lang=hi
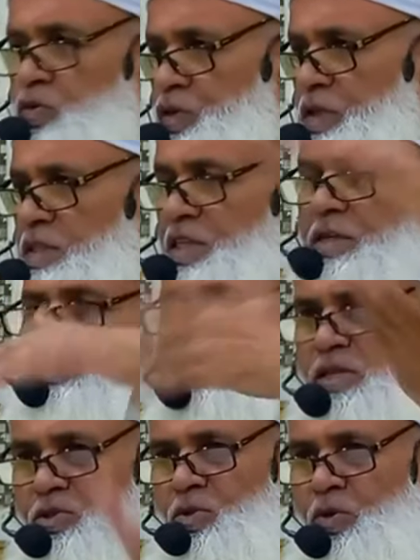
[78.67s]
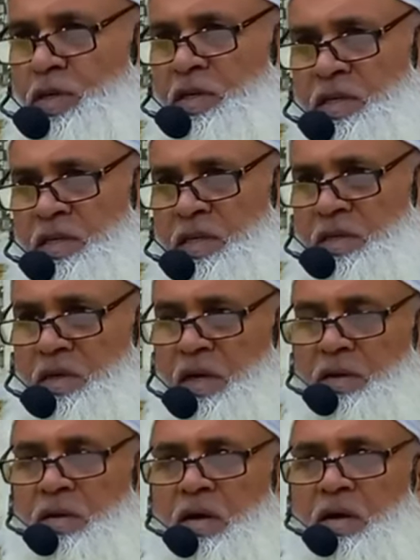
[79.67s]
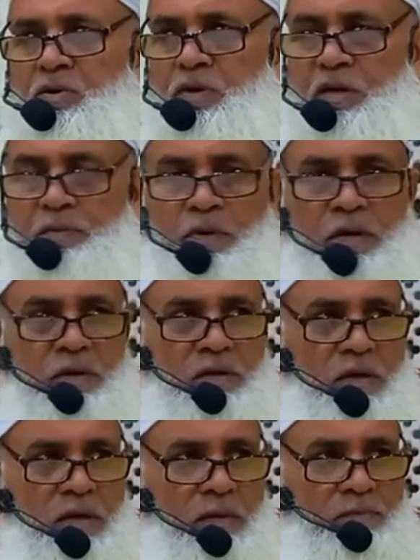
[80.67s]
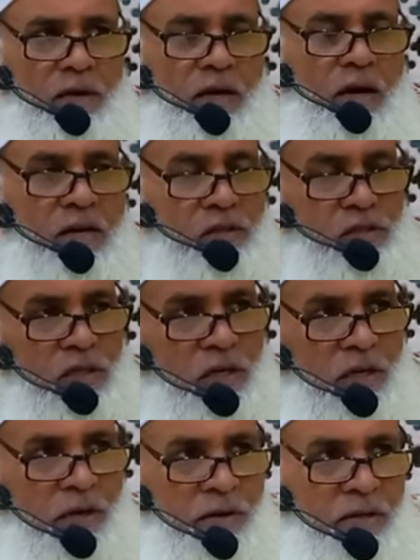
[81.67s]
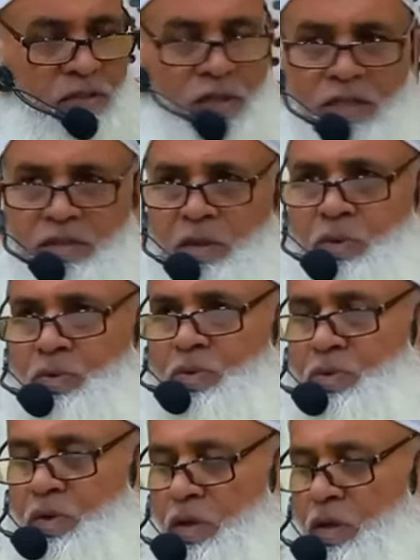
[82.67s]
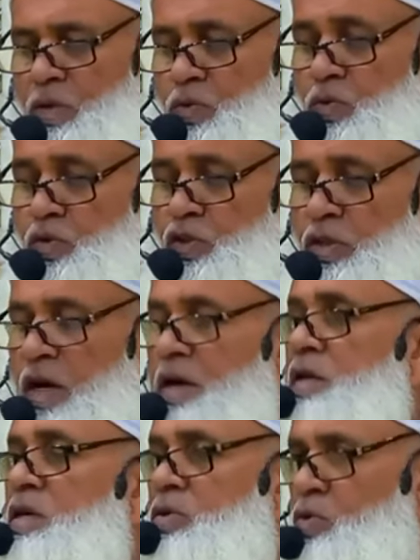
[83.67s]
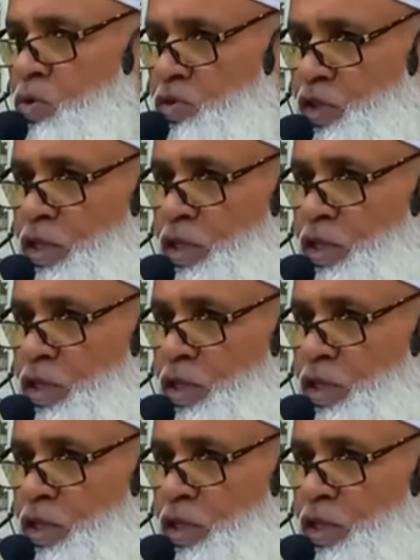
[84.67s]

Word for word: उसने ये पेश गोई की अल्लाह अकबर मैं अर्ज़ ये करना चाहता हूँ उस तारीख को